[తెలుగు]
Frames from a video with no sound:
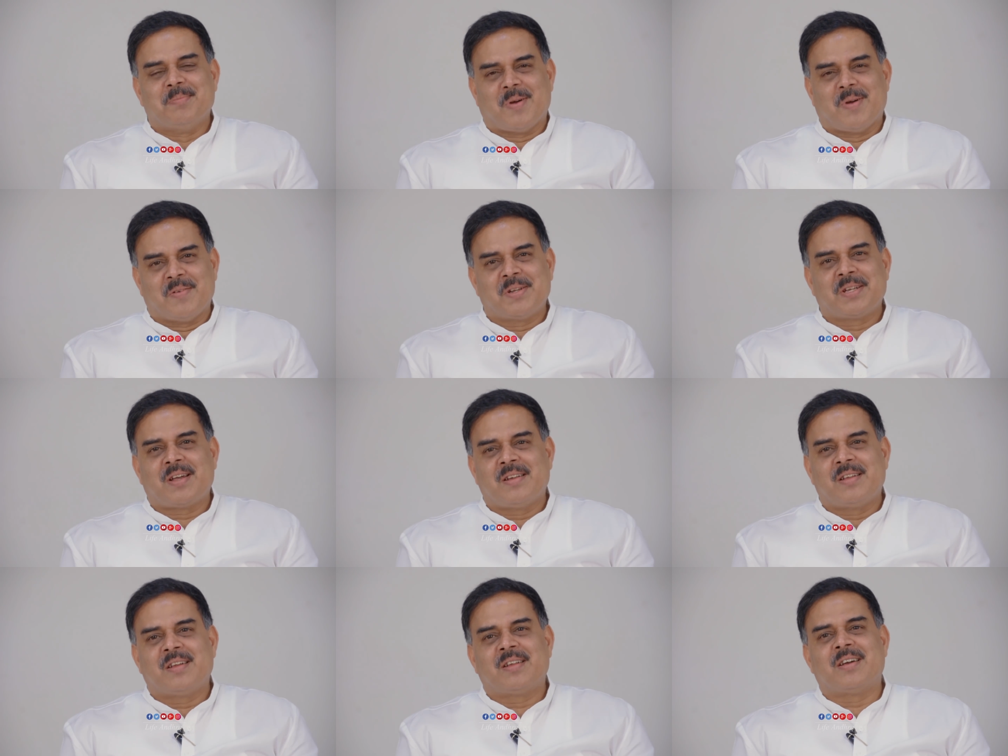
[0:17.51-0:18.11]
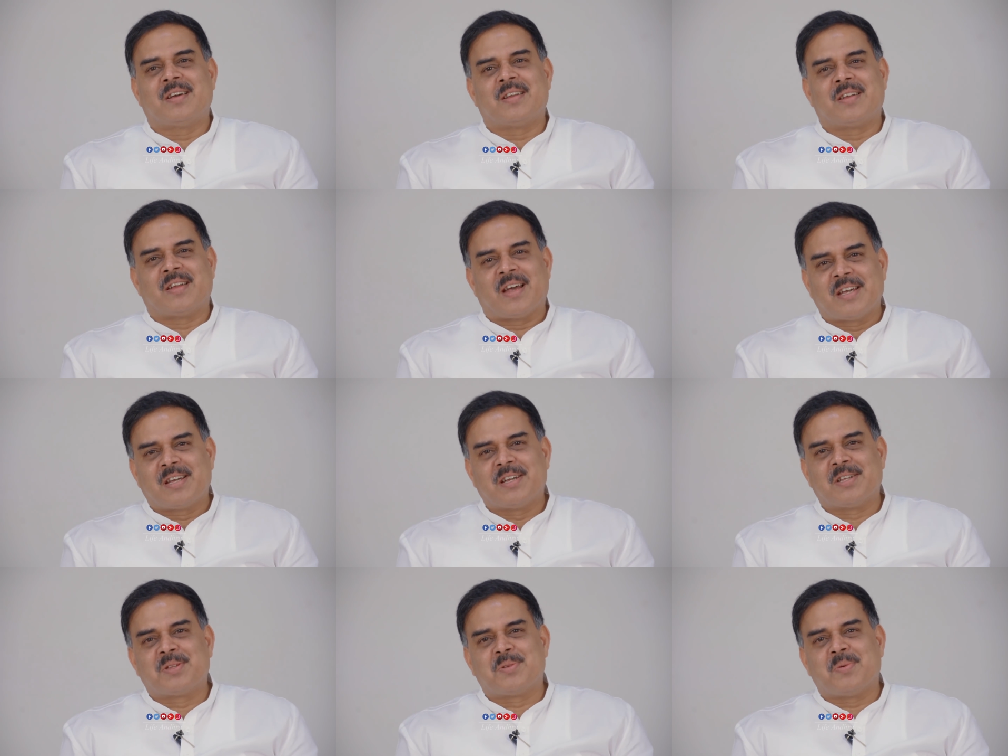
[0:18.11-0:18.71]
పవన్ కళ్యాణ్ గారి
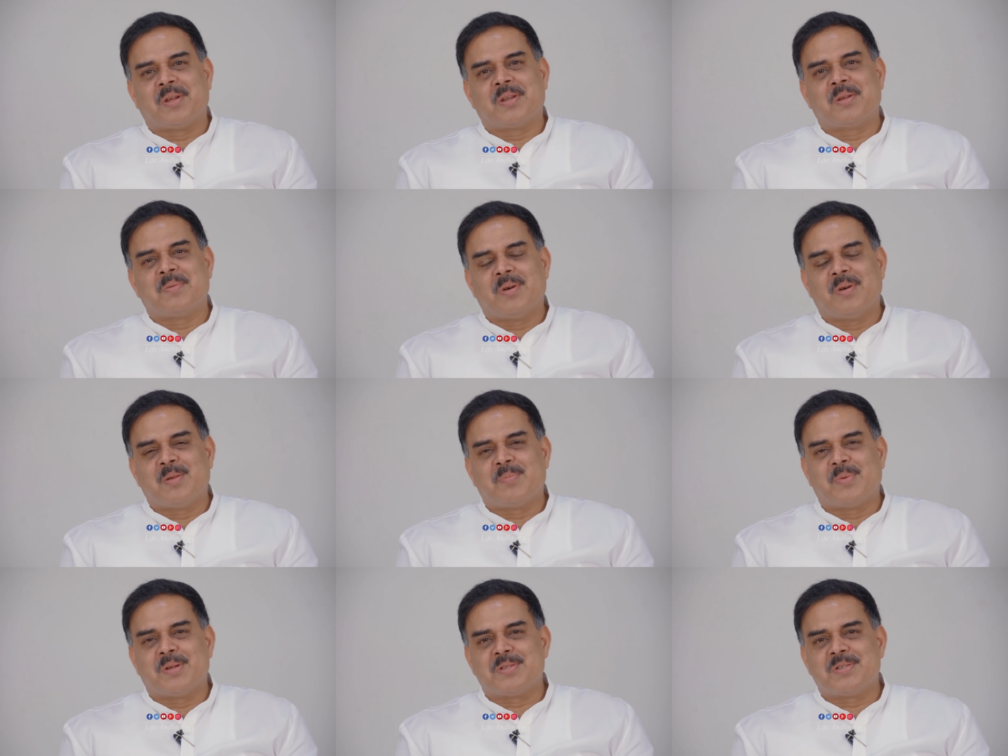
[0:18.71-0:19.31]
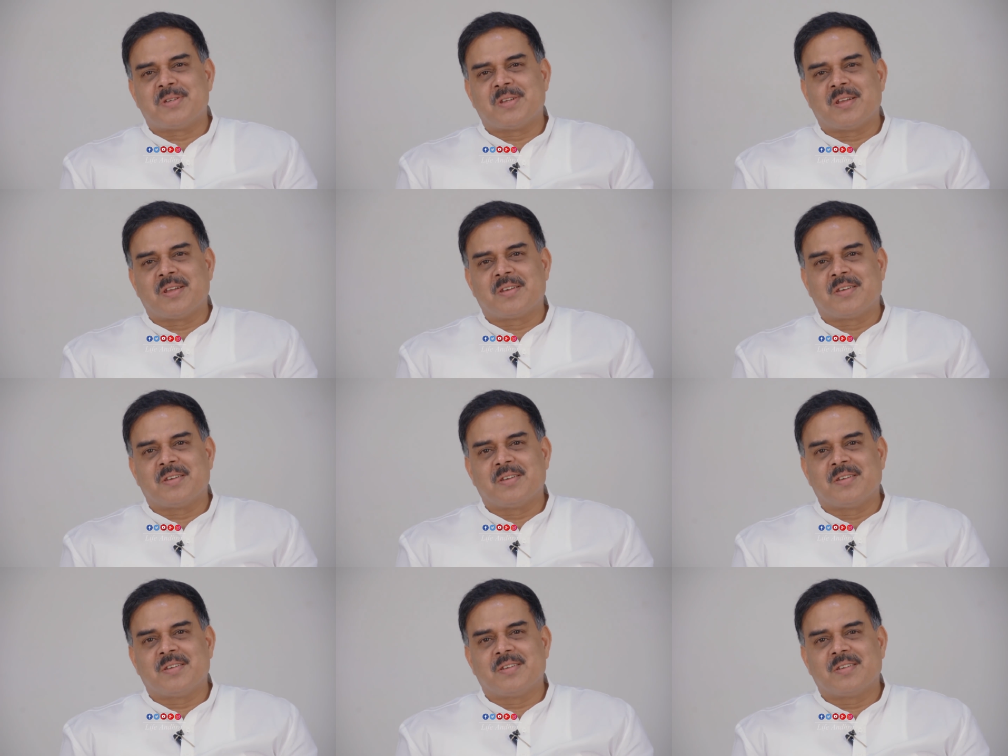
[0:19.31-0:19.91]
నాయకత్వాన్ని
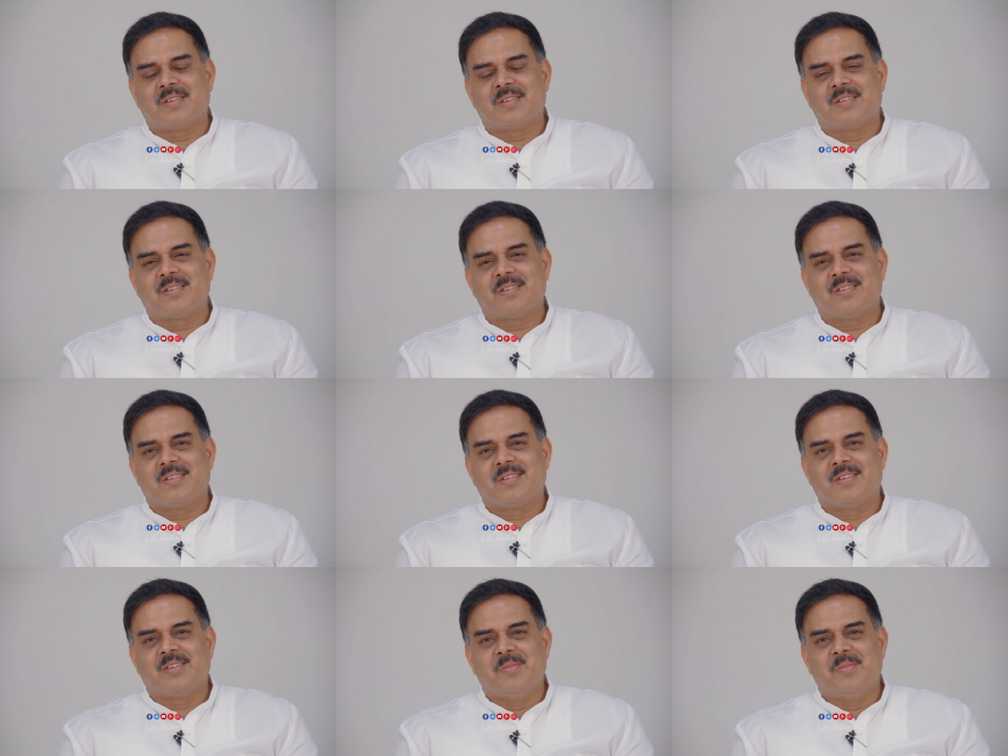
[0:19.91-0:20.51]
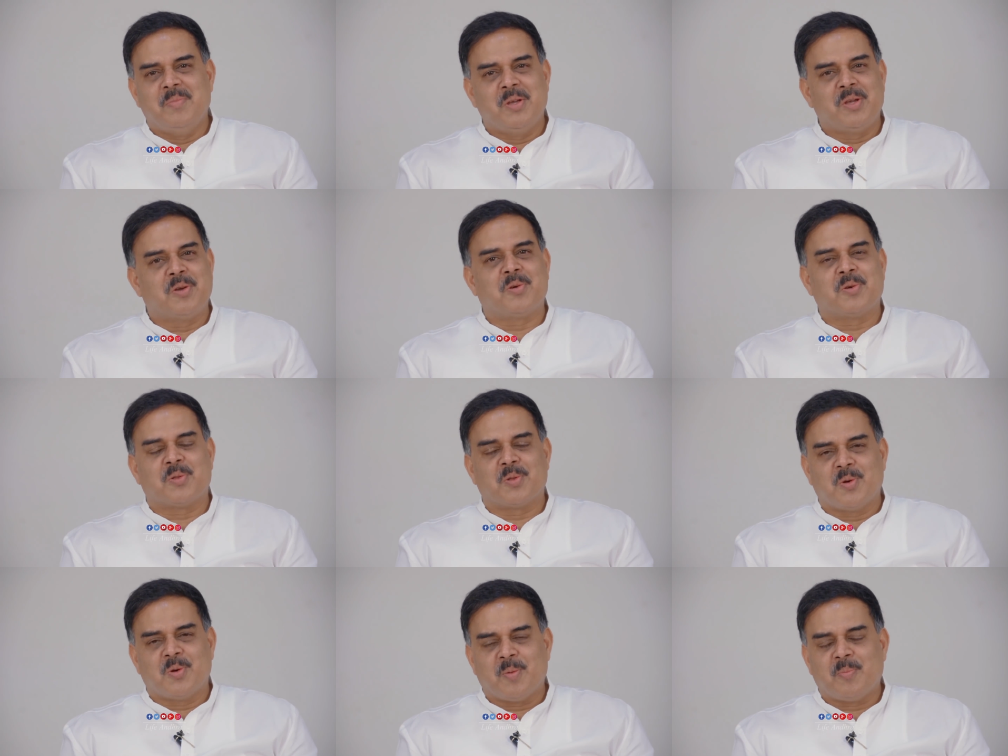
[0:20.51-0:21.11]
బలపరచడానికి మీకు
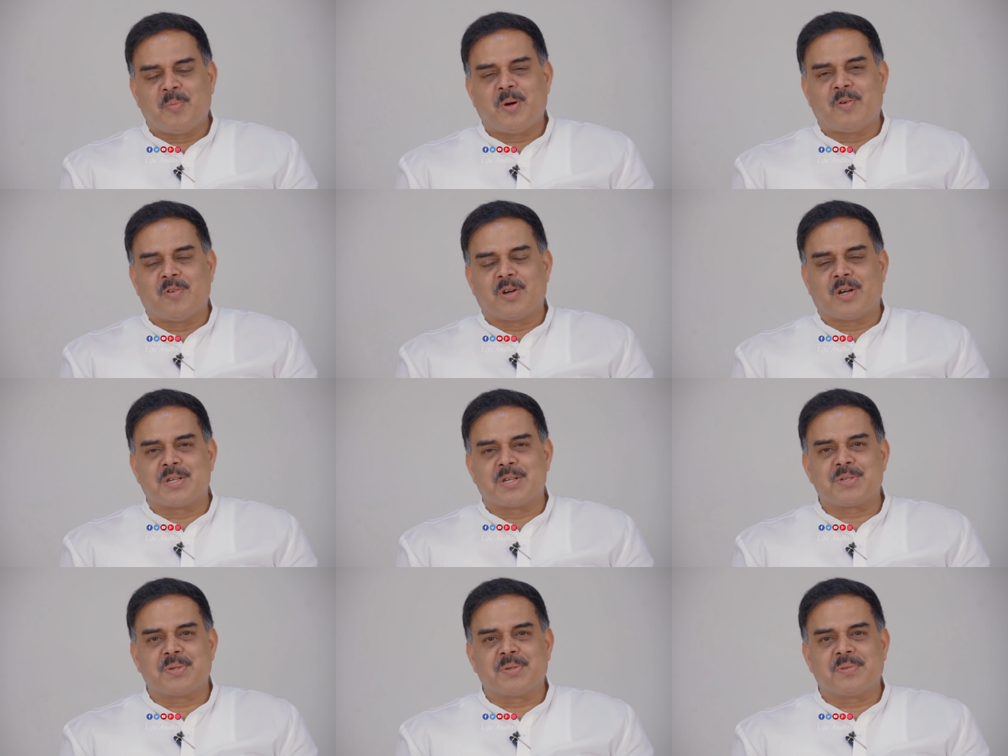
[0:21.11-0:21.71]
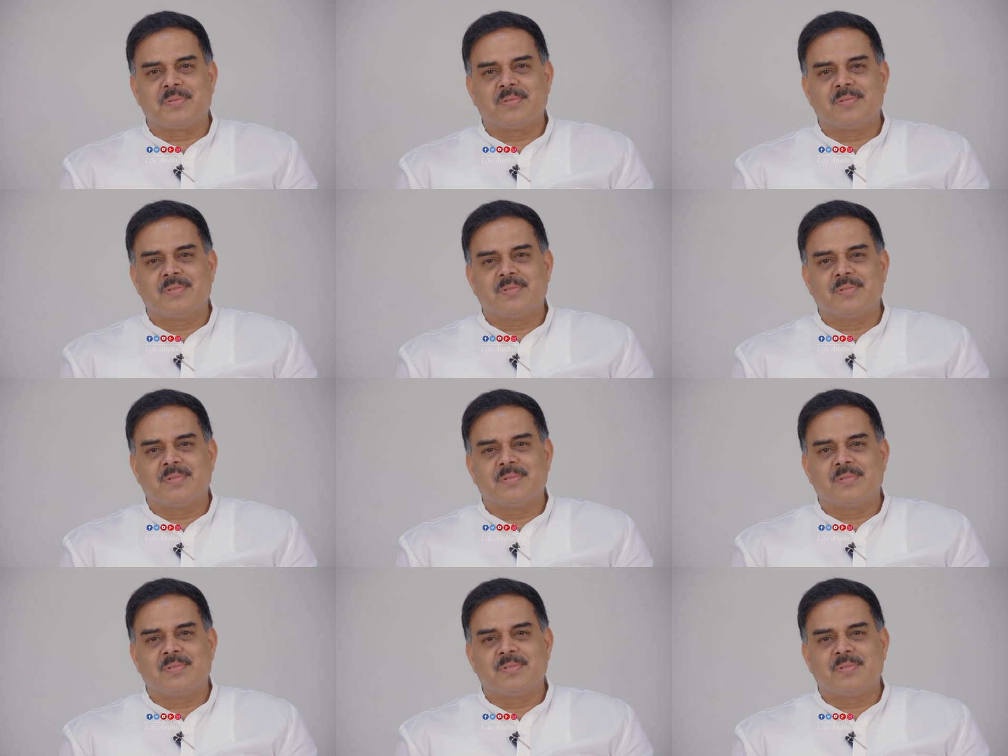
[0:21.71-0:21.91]
ఒక గొప్ప అవకాశం